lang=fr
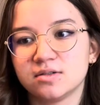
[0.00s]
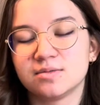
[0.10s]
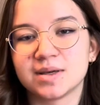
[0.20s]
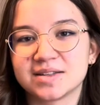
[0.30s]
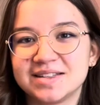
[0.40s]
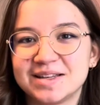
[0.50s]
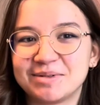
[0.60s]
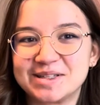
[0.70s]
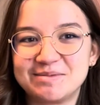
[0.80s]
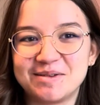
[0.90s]
merci, c'est le
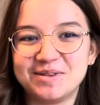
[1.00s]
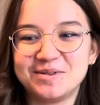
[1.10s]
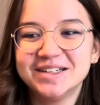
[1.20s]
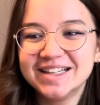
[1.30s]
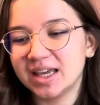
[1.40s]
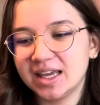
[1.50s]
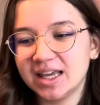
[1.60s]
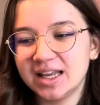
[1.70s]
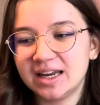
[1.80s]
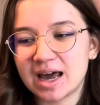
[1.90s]
principe vidéo.
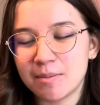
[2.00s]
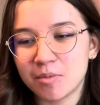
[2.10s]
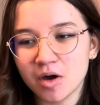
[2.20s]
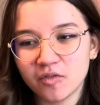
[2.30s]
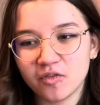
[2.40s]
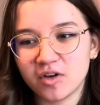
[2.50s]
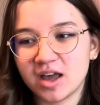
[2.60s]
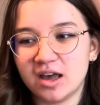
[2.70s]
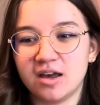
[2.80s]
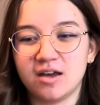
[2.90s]
Et la meuf,
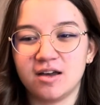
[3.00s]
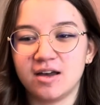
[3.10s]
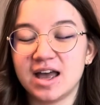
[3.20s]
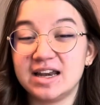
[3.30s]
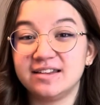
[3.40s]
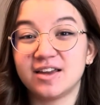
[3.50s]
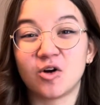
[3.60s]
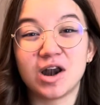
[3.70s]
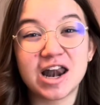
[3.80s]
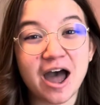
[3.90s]
euh, elle était en
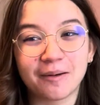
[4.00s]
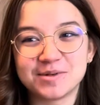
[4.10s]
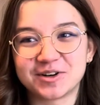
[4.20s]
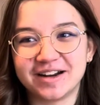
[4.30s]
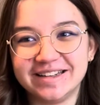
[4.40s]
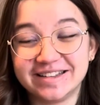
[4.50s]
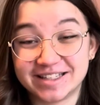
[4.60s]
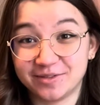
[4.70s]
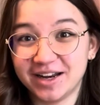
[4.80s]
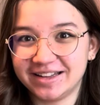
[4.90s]
larmes, genre elle,
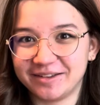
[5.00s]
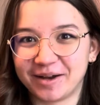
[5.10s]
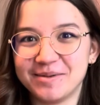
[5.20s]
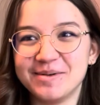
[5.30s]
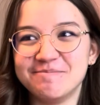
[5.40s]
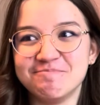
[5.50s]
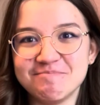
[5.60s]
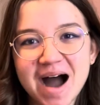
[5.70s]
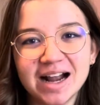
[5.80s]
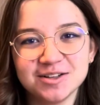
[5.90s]
elle était vraiment
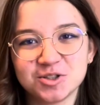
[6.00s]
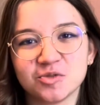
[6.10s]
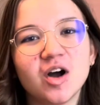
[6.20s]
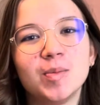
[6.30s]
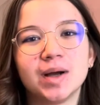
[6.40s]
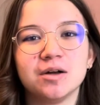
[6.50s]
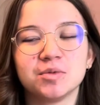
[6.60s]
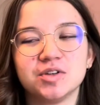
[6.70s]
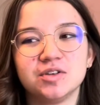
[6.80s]
mal, tu vois, pas en mode